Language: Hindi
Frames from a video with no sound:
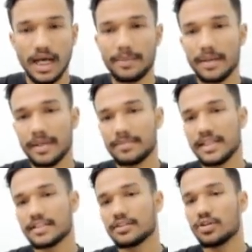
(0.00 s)
अब यहाँ पे आप
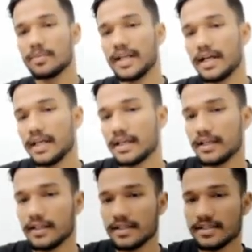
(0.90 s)
देख सकते हो कि मेरा एक
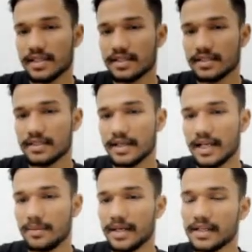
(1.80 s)
सिक्स
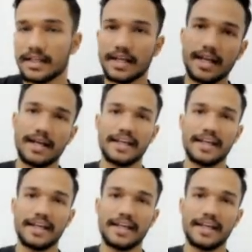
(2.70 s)
एलिमेंट का एक नया